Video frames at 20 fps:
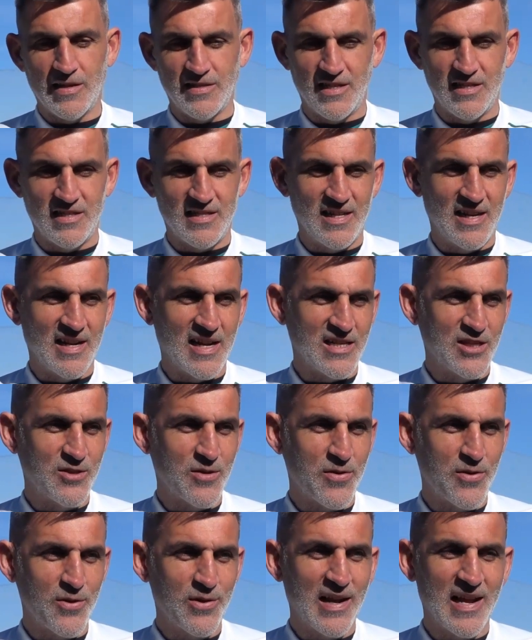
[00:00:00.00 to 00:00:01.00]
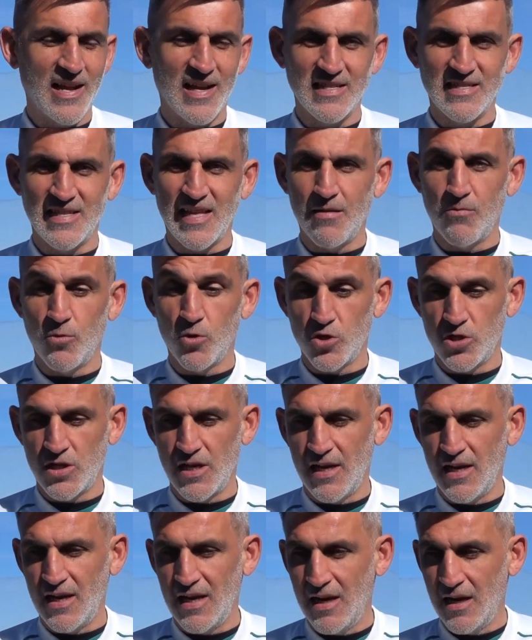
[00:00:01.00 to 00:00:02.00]
si, en la situación en la que estamos
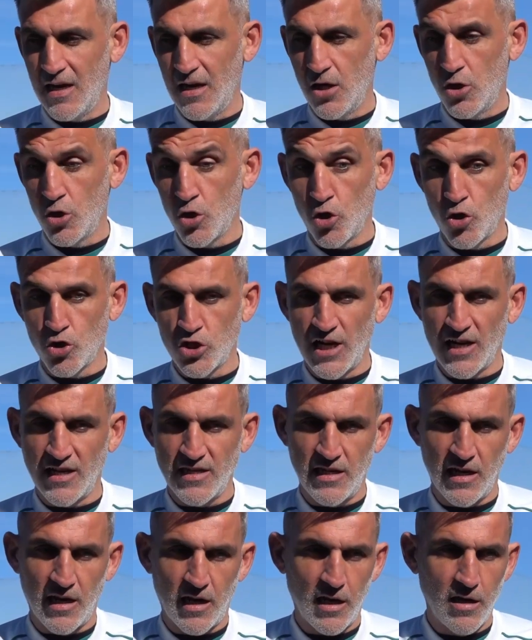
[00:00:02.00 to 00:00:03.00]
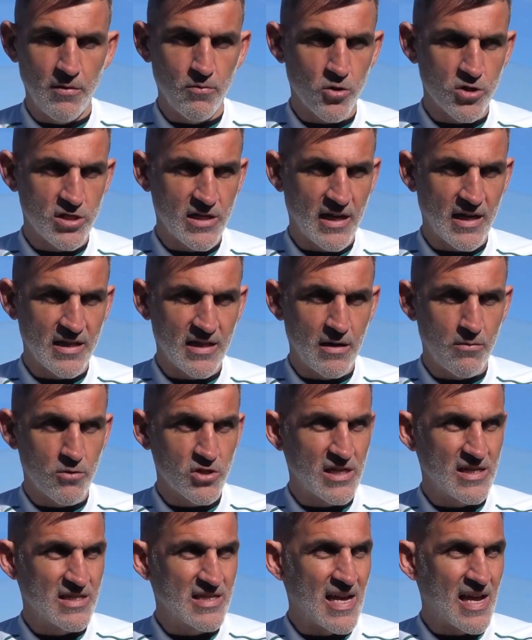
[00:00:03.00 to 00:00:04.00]
eh, no nos exigimos de que
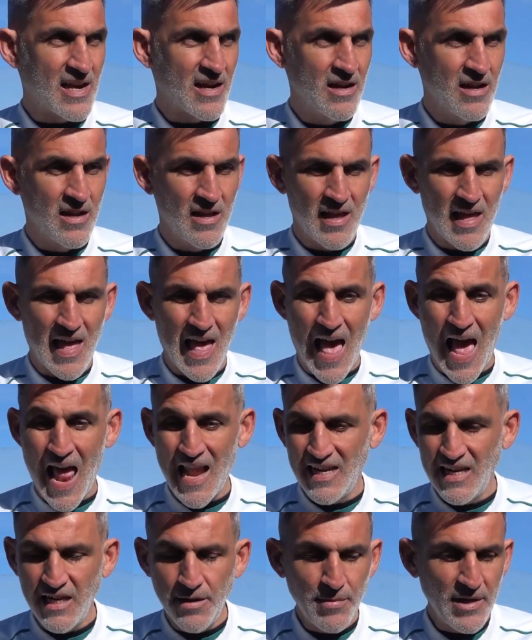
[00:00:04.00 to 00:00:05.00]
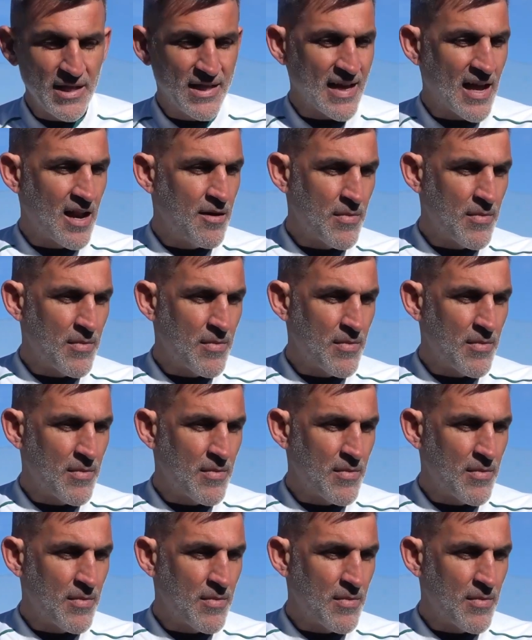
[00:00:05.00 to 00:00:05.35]
tenemos que estar al límite,